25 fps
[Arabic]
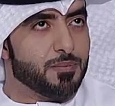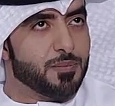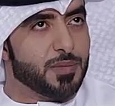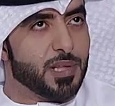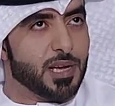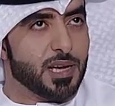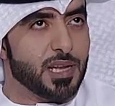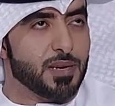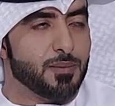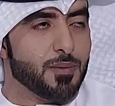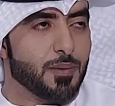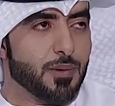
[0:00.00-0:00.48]

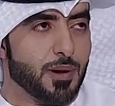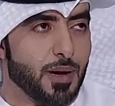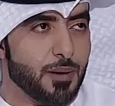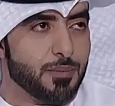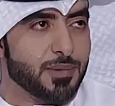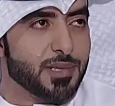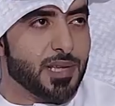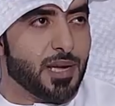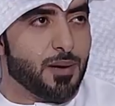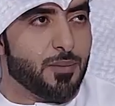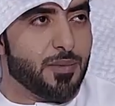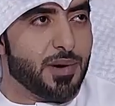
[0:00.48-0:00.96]
تقريبا
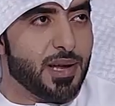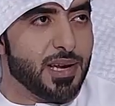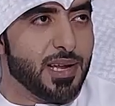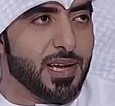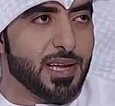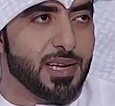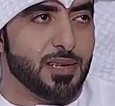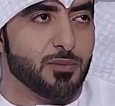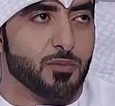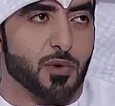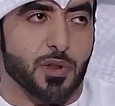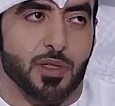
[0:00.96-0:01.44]
خمس اعمال
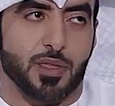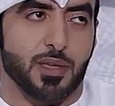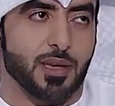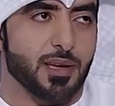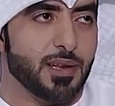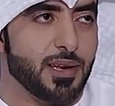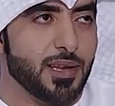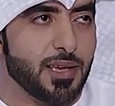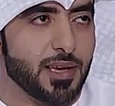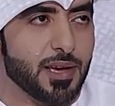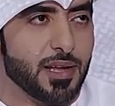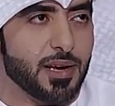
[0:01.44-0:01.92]
يعني
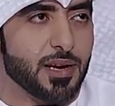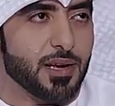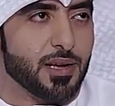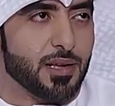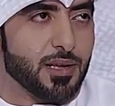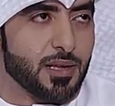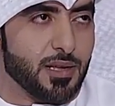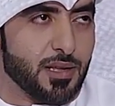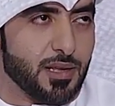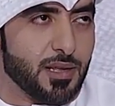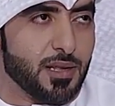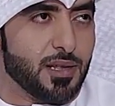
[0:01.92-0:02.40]
مرضيه لي انا ما
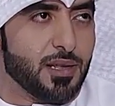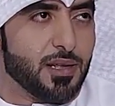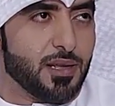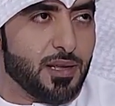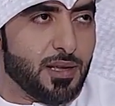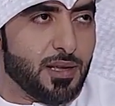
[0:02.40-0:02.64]
شاء الله